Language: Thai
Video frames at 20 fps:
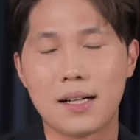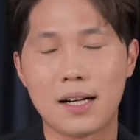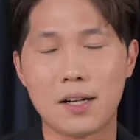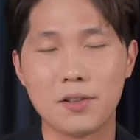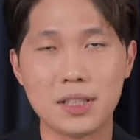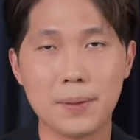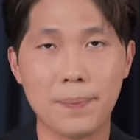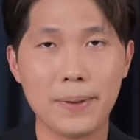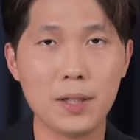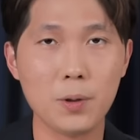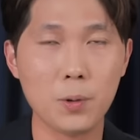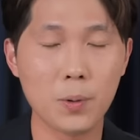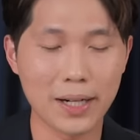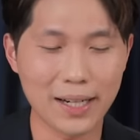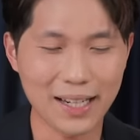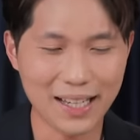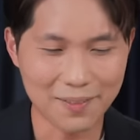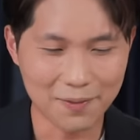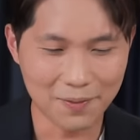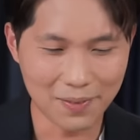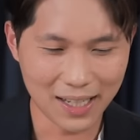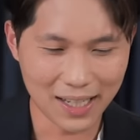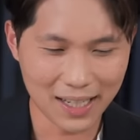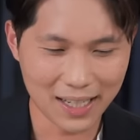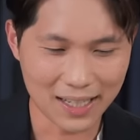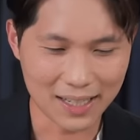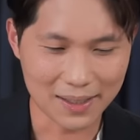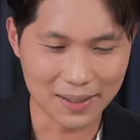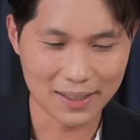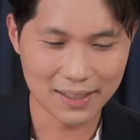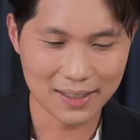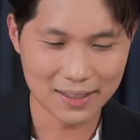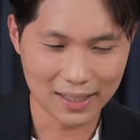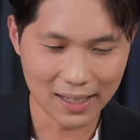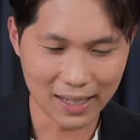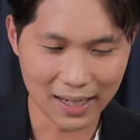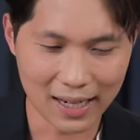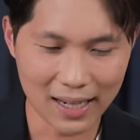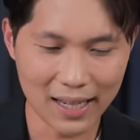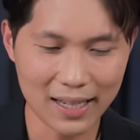เราจะไปดูกันครับว่า
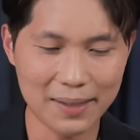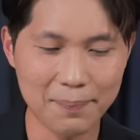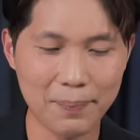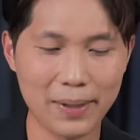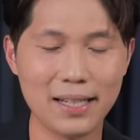อะไร